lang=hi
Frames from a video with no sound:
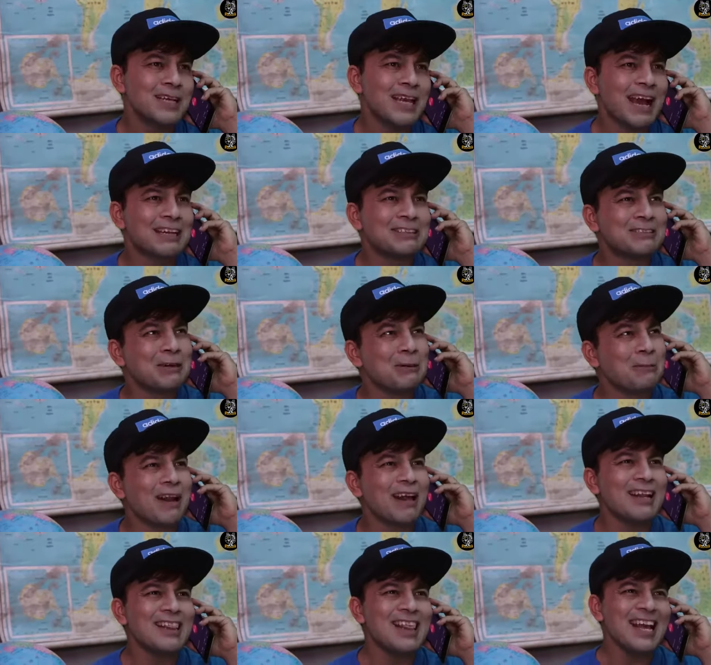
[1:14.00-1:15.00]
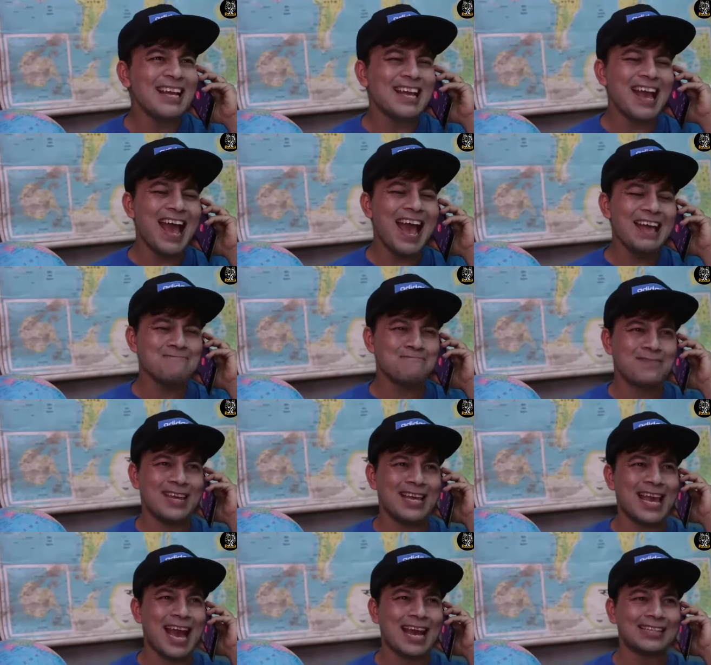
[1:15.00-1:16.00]
बी आर चोपड़ा ने देख
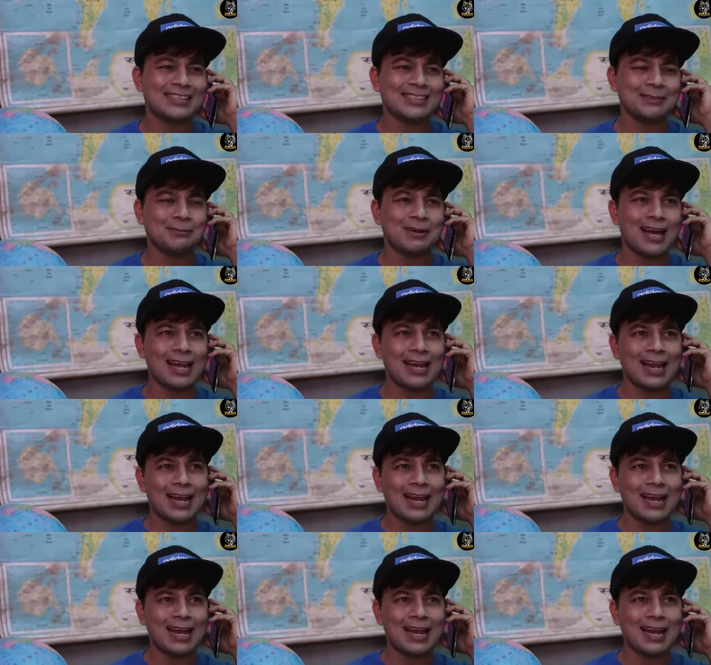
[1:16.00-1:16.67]
बी आर चोपड़ा